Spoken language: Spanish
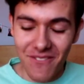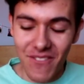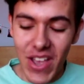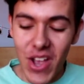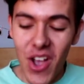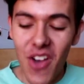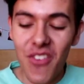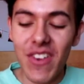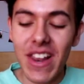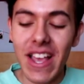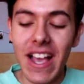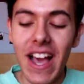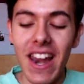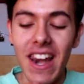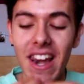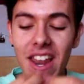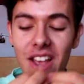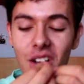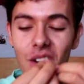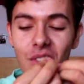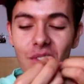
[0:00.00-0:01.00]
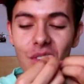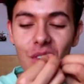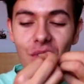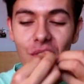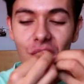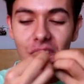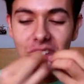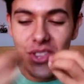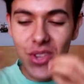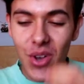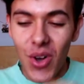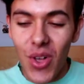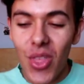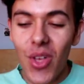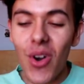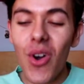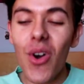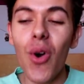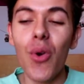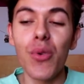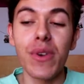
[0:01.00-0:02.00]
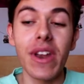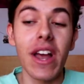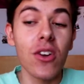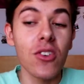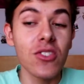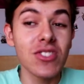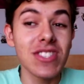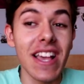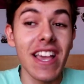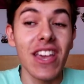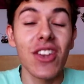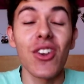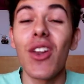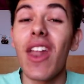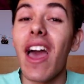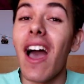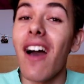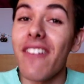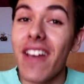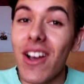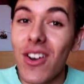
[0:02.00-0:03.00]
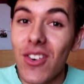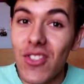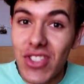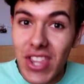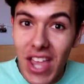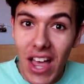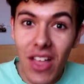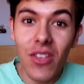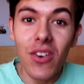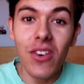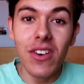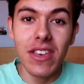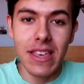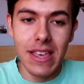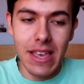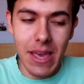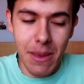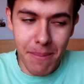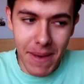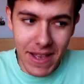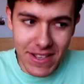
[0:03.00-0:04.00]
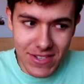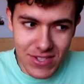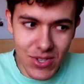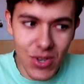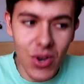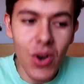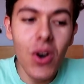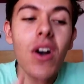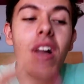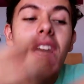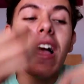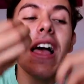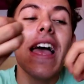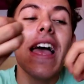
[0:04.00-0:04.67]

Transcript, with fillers: Vengo a explicarles cómo fue todo, una cosa que no les había contado y que pasó